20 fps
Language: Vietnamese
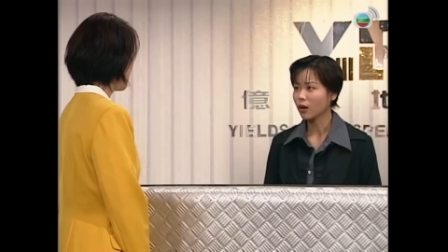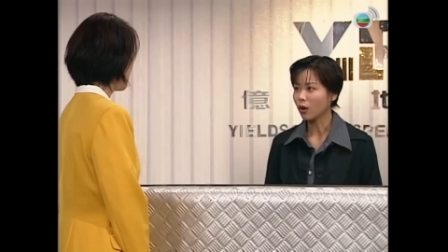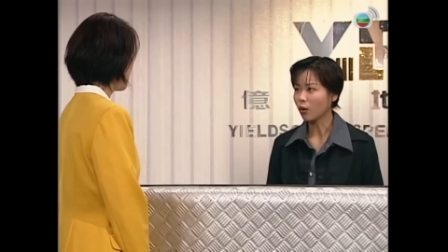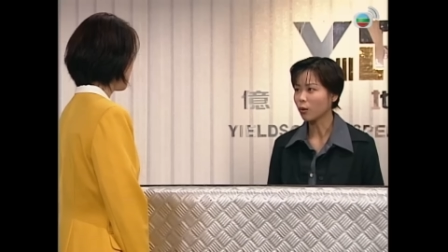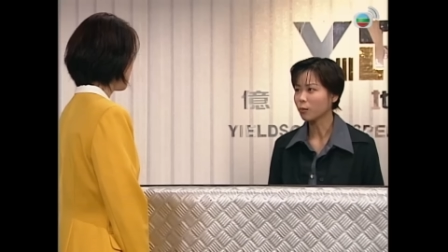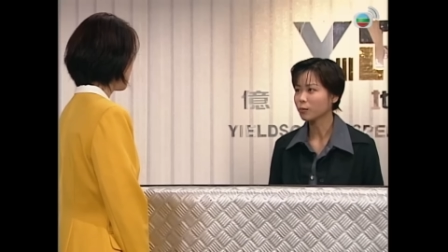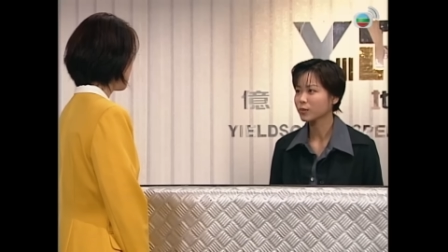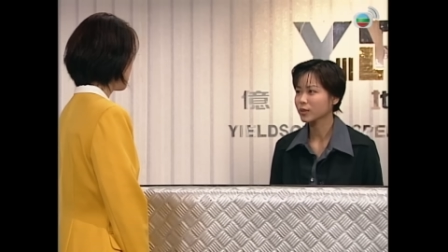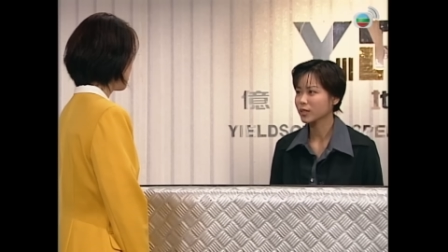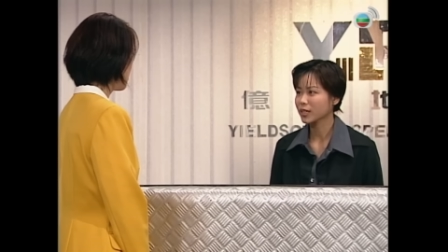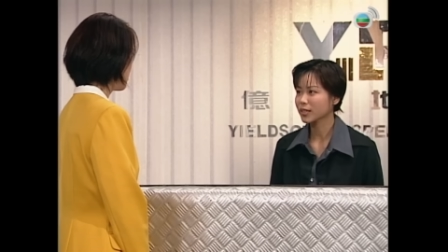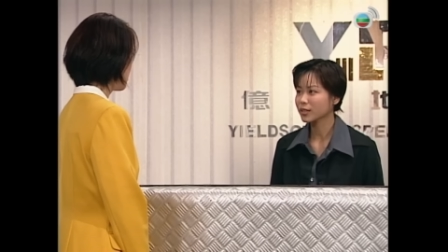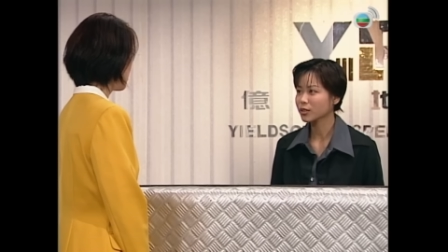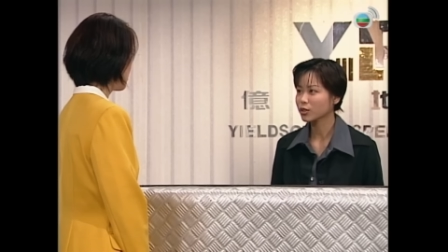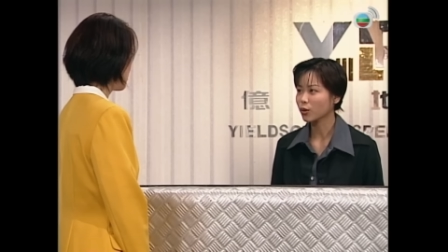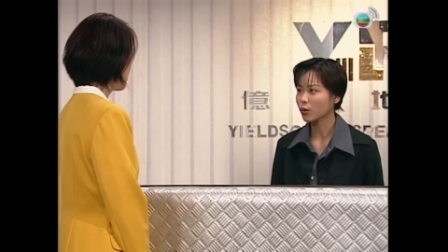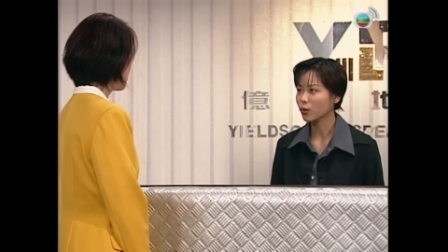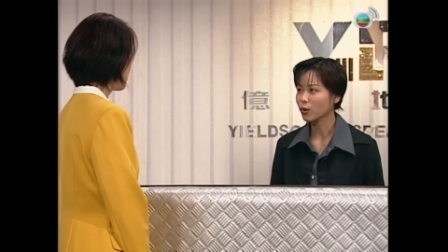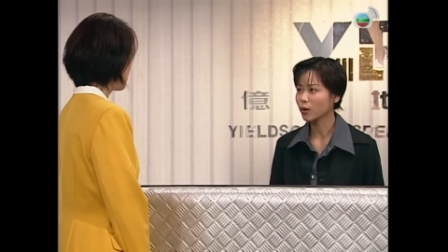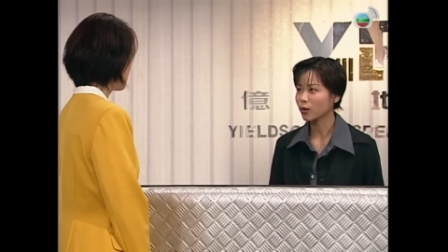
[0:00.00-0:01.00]
À, tôi
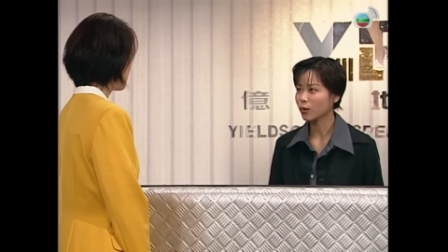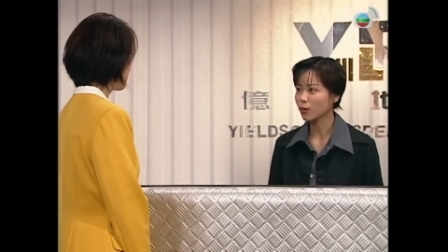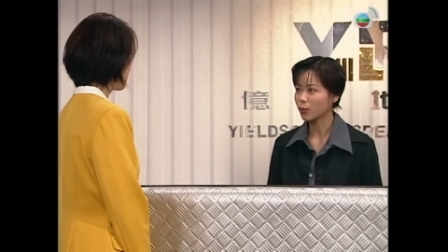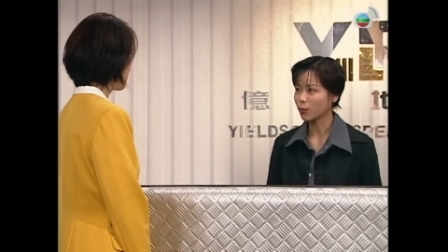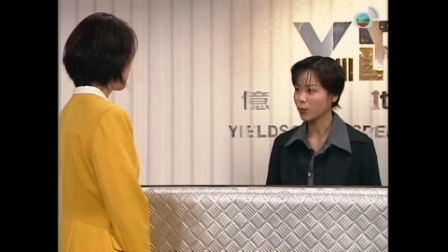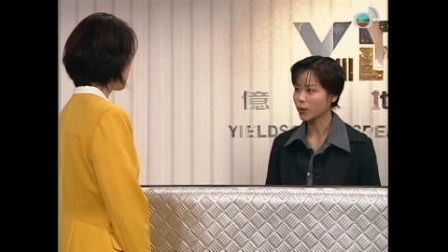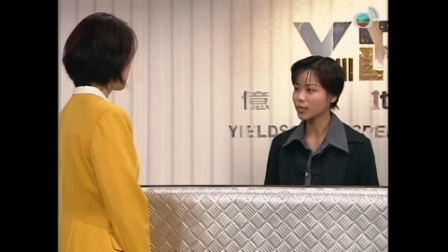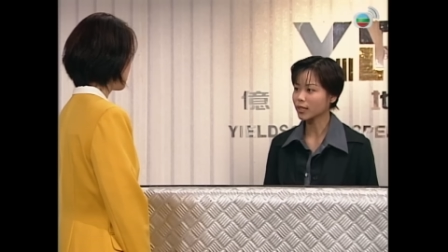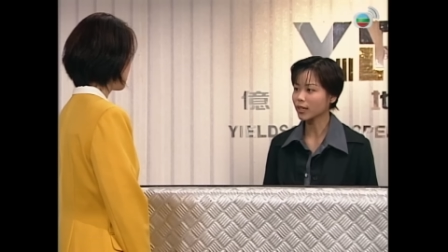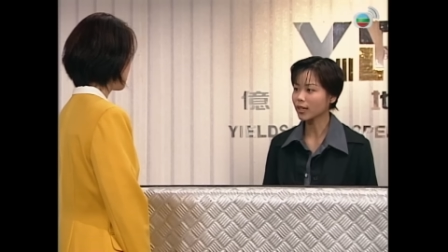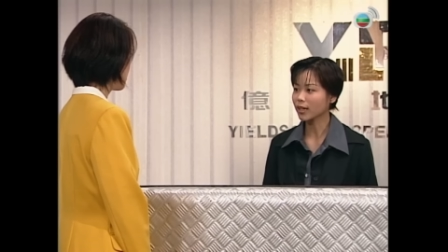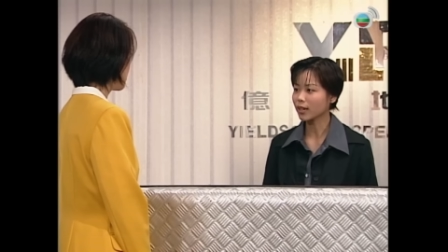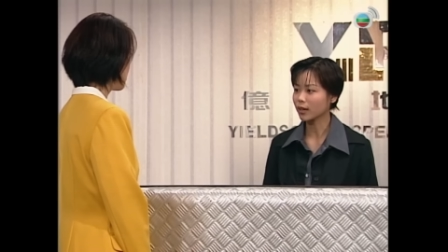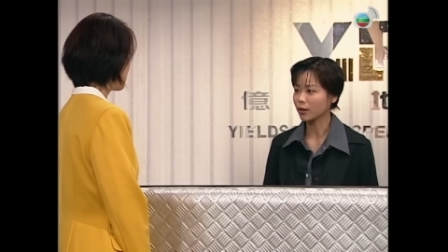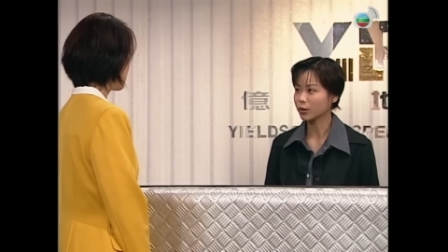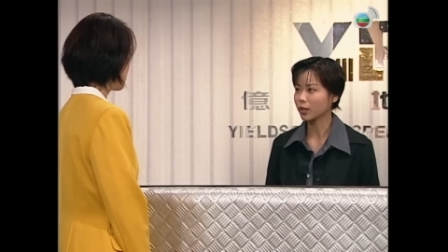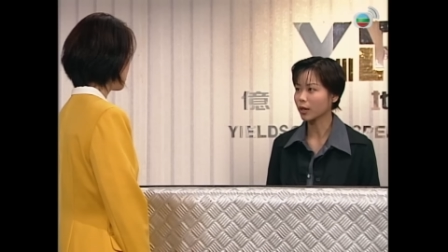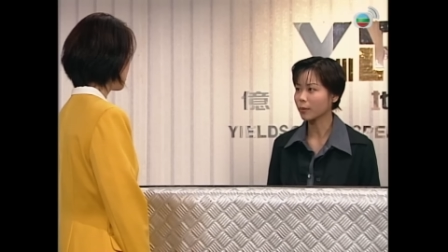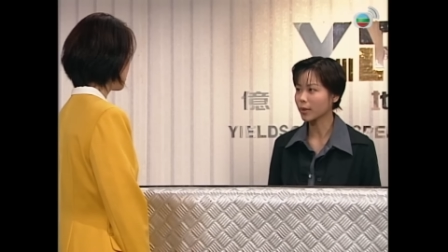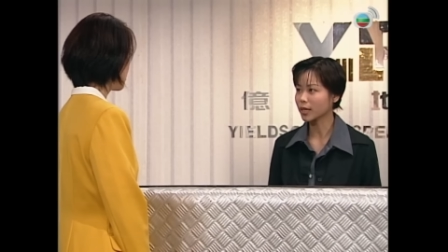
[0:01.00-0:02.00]
cũng không biết Hay
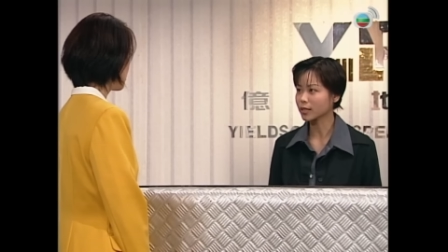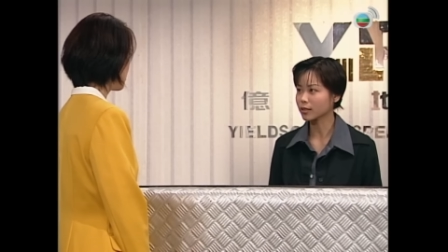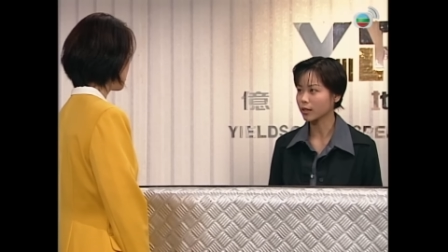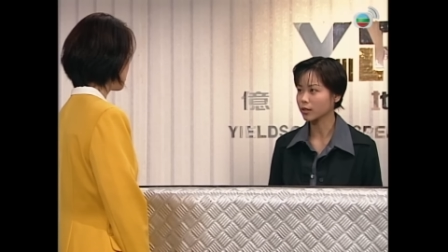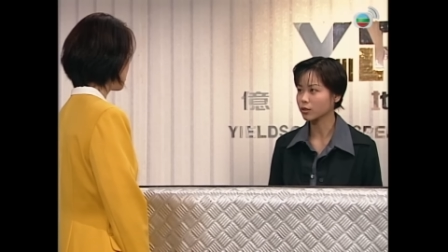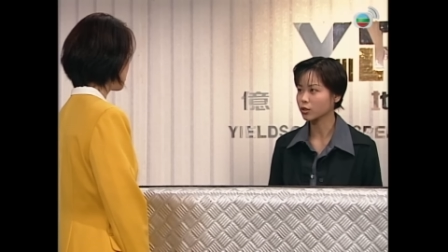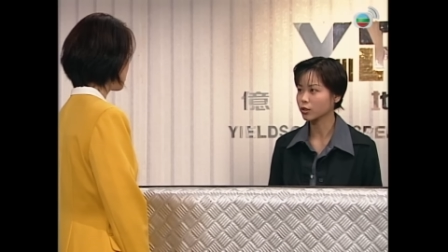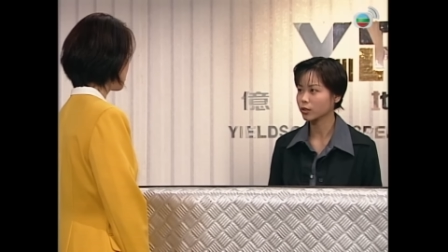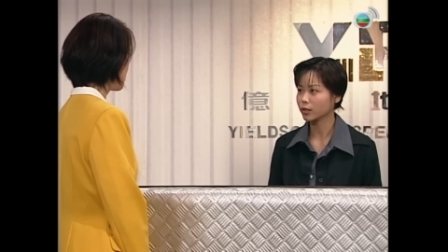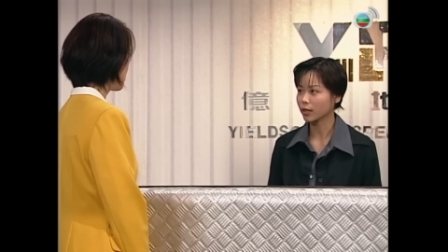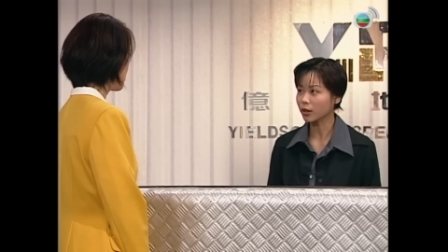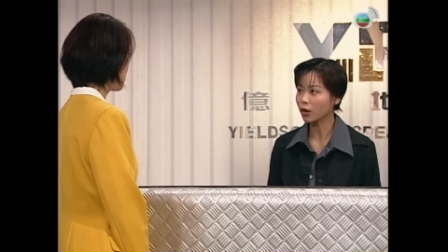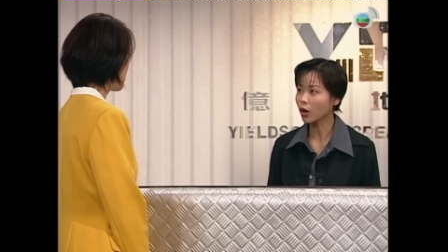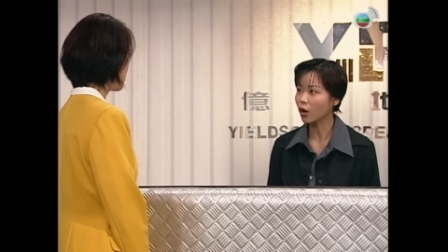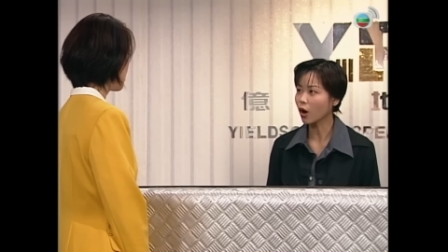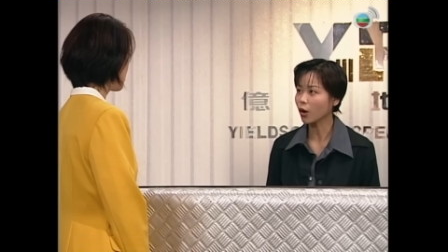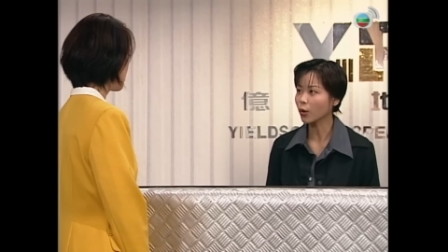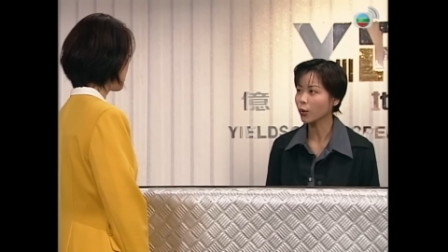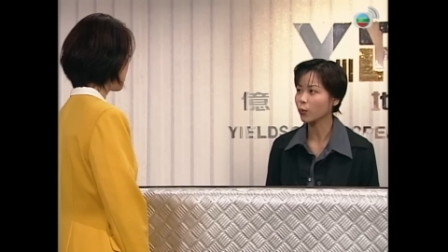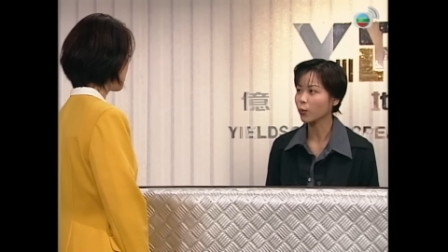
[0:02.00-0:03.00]
là cô để lại tin họ
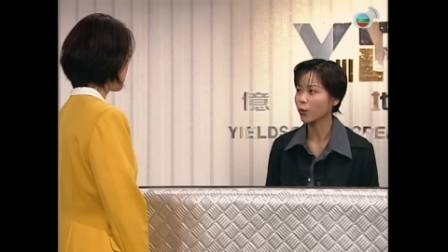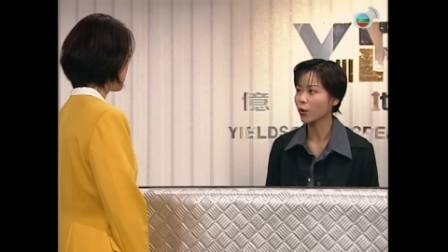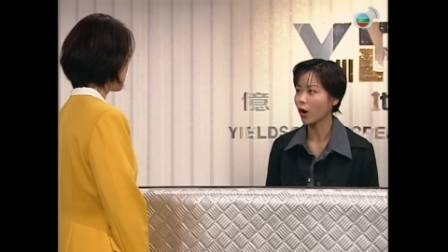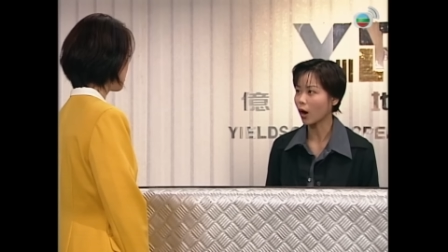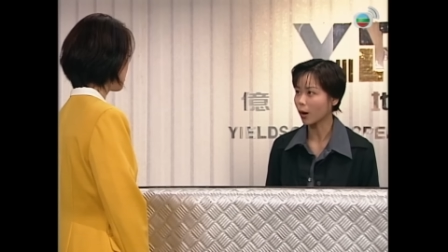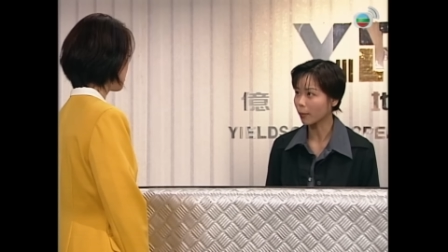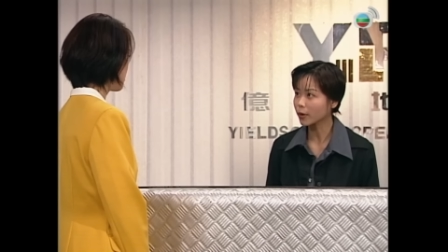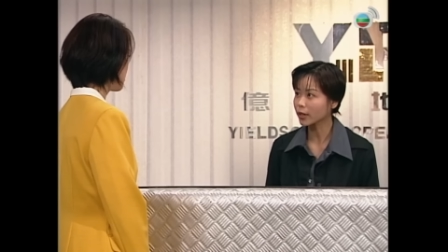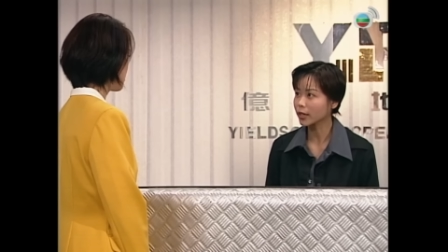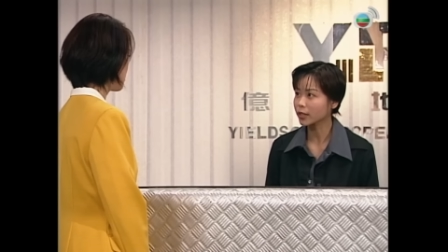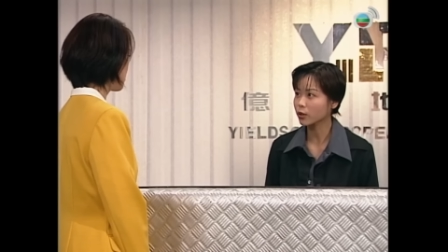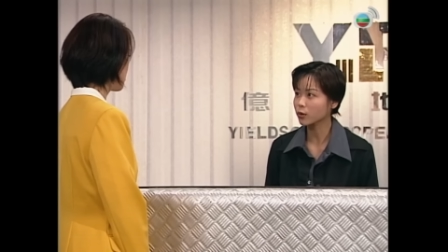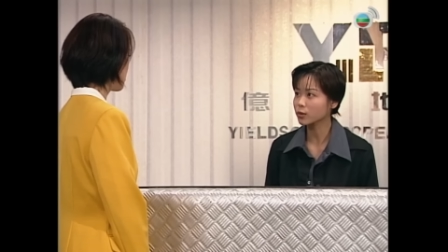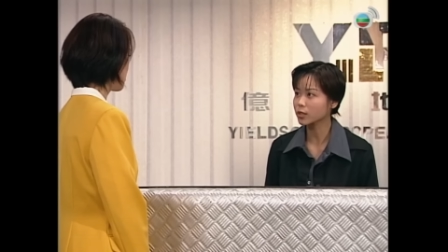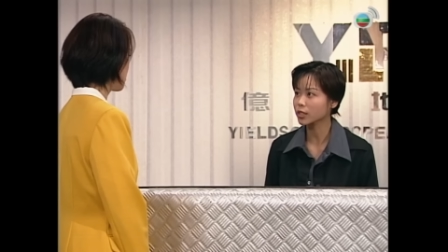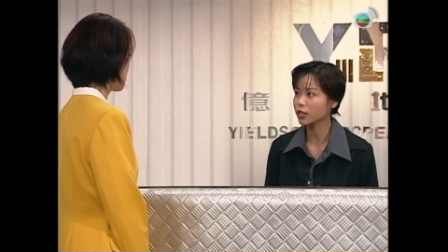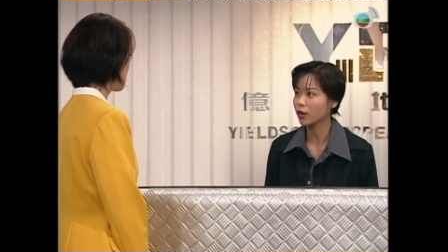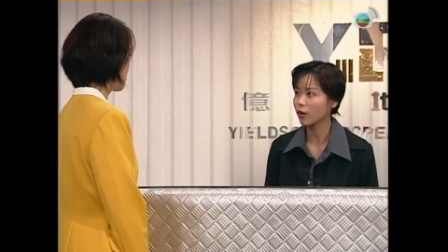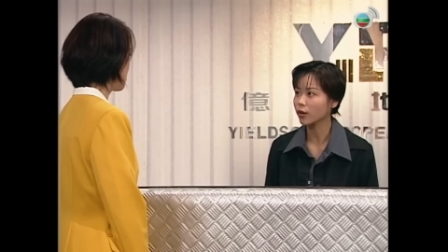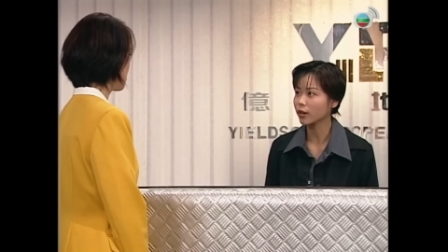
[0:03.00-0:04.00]
Khi nào ổng hợp xong tôi
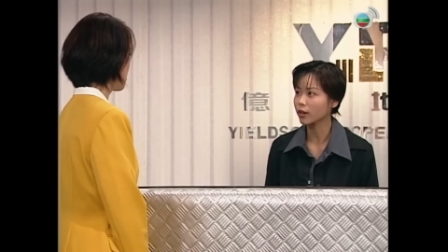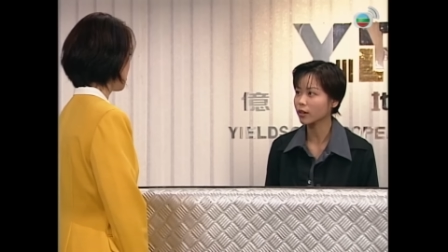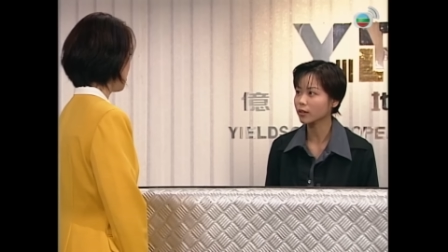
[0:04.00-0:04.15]
sẽ báo cho